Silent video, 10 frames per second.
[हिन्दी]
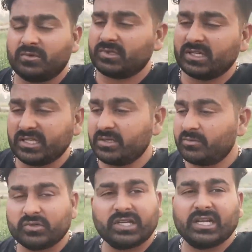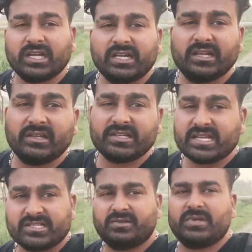बोतलें तीन बोतलें लगी हैं
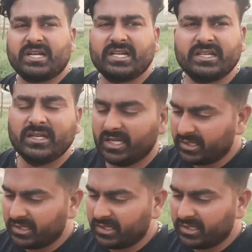इंजेक्शन भी लगे हैं